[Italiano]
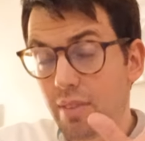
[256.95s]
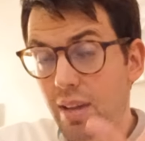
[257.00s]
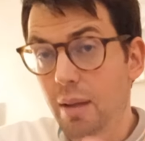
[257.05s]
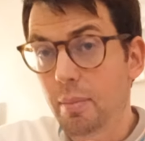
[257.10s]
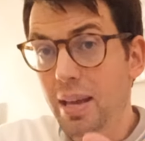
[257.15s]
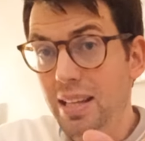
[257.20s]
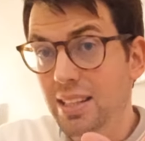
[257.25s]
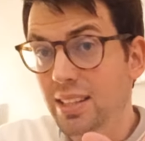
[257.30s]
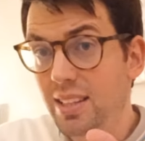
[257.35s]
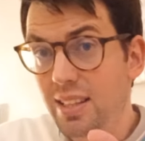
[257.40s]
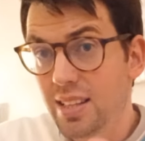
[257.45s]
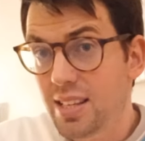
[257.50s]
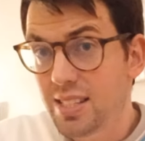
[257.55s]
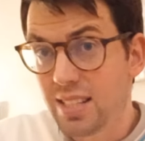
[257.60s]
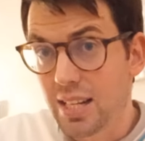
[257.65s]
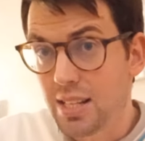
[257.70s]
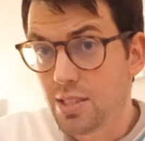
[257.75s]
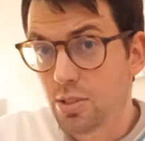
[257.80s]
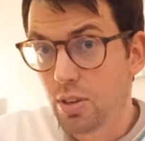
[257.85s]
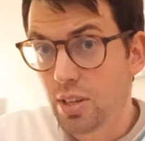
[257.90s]
veramente di
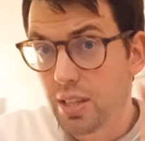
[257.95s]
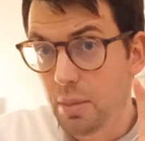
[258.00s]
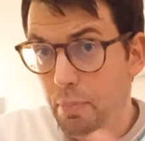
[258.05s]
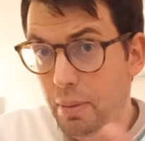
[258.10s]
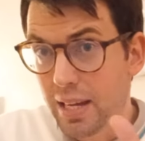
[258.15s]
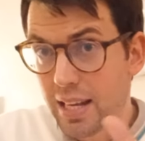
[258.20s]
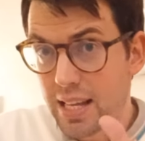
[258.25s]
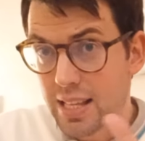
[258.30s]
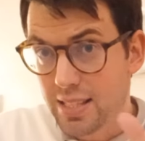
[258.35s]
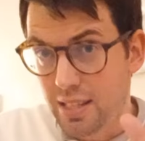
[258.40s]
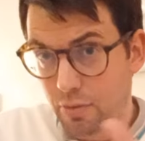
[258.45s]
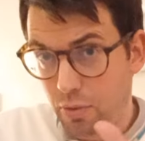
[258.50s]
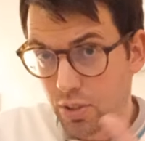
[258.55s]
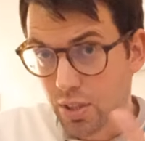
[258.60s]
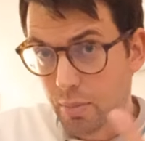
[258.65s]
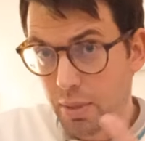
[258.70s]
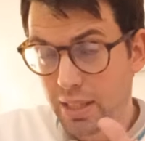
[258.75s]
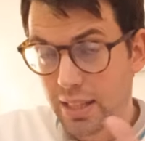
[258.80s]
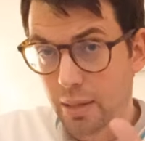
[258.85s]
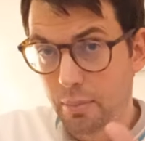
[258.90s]
distrazione e di pigrizia
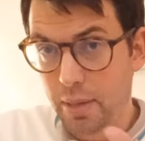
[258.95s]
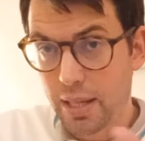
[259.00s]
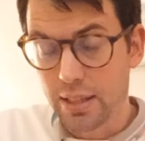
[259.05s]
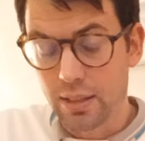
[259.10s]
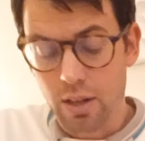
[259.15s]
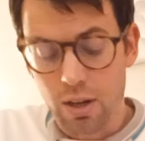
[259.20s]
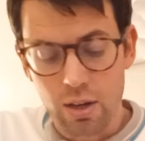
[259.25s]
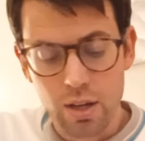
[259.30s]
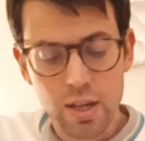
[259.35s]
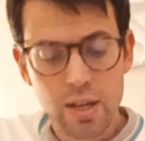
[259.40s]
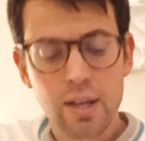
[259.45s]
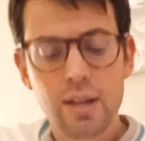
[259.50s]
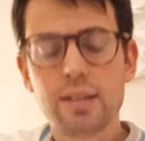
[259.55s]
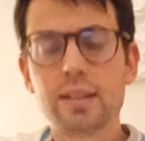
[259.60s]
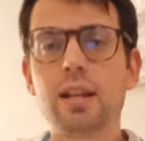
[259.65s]
fondamentalmente, no?